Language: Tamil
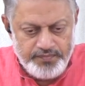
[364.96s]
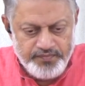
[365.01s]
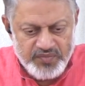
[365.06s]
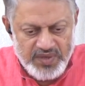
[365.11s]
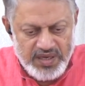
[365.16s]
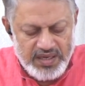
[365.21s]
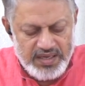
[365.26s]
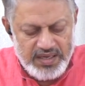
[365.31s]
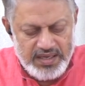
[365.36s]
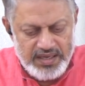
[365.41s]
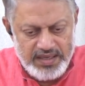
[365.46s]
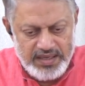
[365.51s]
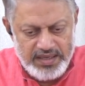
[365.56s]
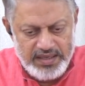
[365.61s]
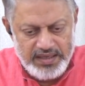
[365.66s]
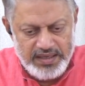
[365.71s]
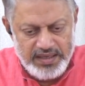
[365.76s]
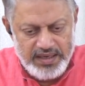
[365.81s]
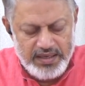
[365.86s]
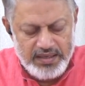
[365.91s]
அங்க
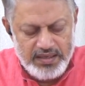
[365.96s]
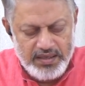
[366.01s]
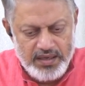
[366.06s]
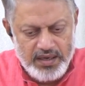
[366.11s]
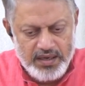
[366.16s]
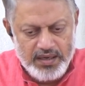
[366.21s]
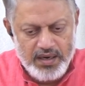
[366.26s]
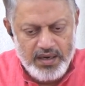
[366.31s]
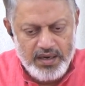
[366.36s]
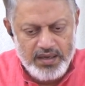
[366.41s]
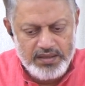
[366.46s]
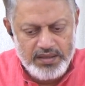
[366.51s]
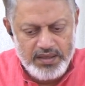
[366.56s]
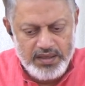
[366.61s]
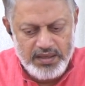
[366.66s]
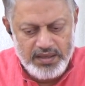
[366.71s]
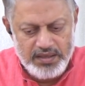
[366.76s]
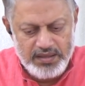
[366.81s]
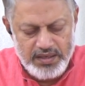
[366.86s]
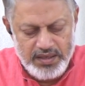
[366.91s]
இரண்டு நாட்கள் அந்த
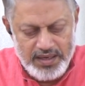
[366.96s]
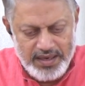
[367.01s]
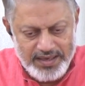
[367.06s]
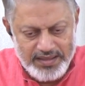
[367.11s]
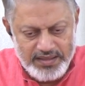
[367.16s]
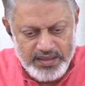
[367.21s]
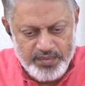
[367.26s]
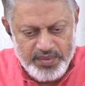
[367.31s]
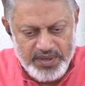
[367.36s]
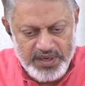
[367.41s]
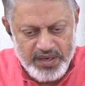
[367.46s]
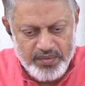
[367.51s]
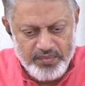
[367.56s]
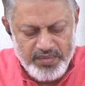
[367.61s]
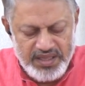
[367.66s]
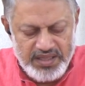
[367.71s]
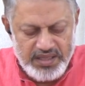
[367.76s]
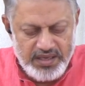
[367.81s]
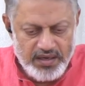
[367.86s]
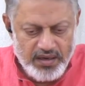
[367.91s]
இது நடந்த பிறகு
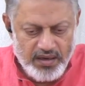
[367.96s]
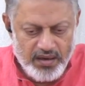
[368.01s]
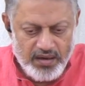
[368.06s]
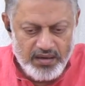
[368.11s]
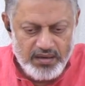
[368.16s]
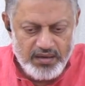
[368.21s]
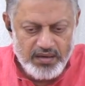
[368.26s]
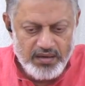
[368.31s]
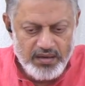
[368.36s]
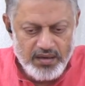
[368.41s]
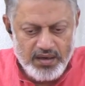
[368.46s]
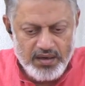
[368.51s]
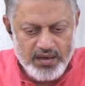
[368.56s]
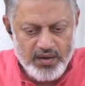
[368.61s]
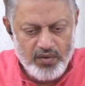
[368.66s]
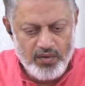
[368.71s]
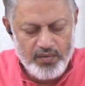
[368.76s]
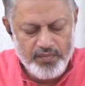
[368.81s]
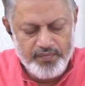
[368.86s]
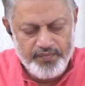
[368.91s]
மீதி நான்கு
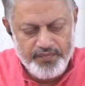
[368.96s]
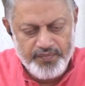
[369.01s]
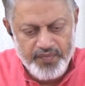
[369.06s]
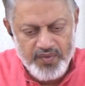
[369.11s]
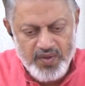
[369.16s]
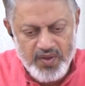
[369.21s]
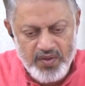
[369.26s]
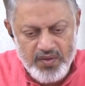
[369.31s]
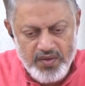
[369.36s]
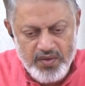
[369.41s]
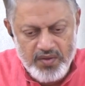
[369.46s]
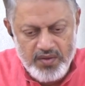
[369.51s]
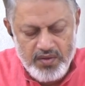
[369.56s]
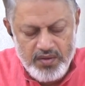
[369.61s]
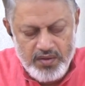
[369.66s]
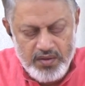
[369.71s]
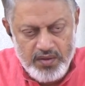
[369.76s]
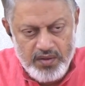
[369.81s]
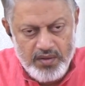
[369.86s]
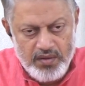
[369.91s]
நாட்களும்
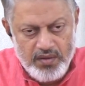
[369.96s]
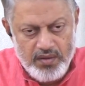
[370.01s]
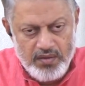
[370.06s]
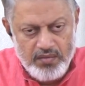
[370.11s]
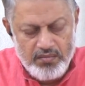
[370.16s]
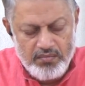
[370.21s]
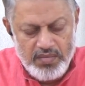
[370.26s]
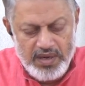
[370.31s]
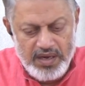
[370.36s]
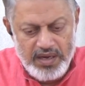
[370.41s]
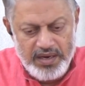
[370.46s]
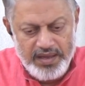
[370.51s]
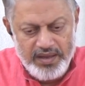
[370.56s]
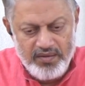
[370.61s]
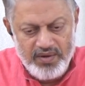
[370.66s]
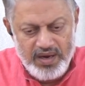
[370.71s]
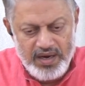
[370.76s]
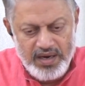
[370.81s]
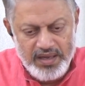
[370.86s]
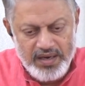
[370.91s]
மாலை
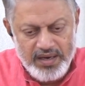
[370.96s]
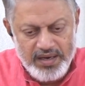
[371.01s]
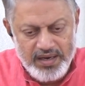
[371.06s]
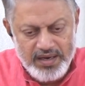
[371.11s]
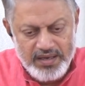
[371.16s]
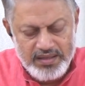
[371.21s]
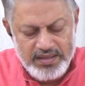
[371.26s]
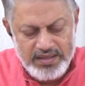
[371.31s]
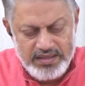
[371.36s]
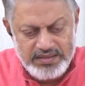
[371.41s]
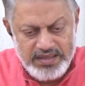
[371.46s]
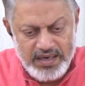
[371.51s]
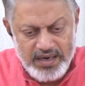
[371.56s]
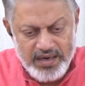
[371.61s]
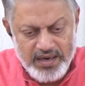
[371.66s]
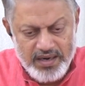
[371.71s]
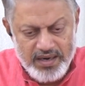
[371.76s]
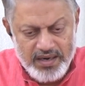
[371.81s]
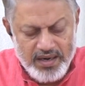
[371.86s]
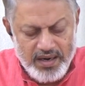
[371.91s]
வேளையில் கிட்டத்தட்ட சில
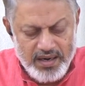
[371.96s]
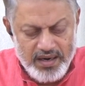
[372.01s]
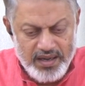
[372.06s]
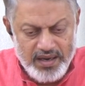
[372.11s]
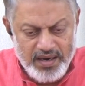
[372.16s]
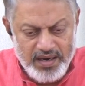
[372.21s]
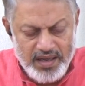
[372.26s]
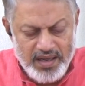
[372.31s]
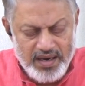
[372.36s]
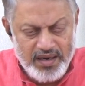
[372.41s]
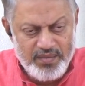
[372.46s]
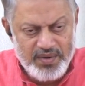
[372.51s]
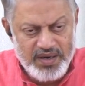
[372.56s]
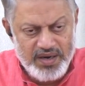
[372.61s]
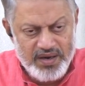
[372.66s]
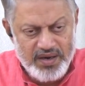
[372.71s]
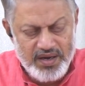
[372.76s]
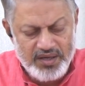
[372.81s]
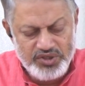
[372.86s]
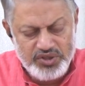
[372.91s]
நாட்கள்லாம் நாலு மணி
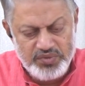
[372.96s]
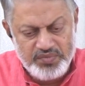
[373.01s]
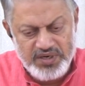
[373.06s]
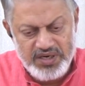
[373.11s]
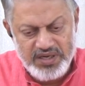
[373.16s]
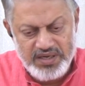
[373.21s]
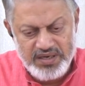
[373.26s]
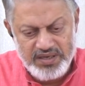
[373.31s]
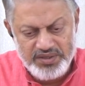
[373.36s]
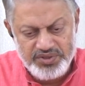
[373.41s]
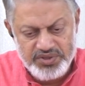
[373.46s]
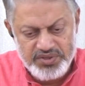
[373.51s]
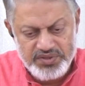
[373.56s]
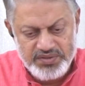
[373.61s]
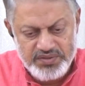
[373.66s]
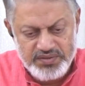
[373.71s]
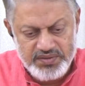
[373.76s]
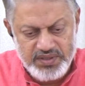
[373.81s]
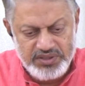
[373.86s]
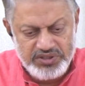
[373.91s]
நேரம் அஞ்சு மணி நேரம் ஆச்சு
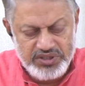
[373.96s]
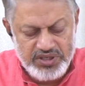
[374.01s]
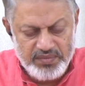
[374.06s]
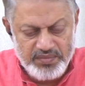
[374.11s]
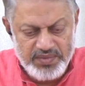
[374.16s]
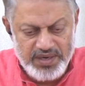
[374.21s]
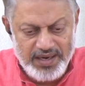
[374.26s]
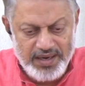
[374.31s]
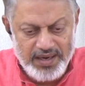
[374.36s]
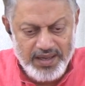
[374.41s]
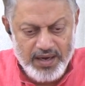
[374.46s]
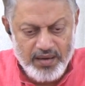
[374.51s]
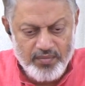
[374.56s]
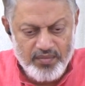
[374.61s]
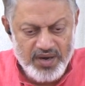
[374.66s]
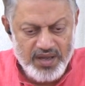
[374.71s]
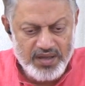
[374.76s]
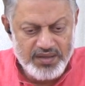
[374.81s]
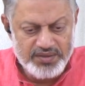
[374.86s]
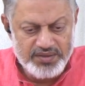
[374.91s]
அஞ்சரை மணி
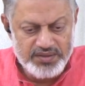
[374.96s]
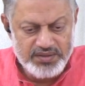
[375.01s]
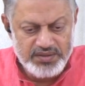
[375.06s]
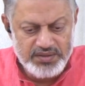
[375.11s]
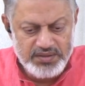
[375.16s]
நேரம்லாம் ஆச்சு